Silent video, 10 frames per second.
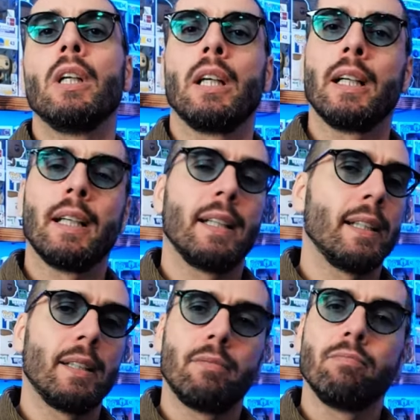
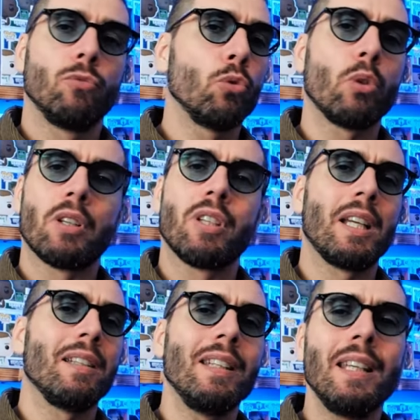eh, tutta una
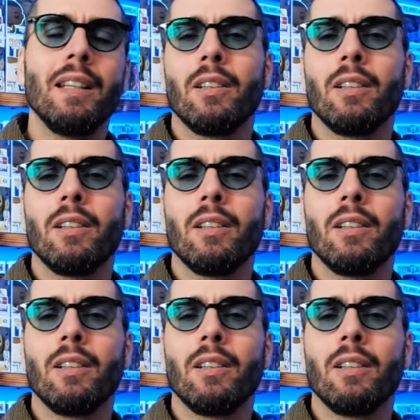serie di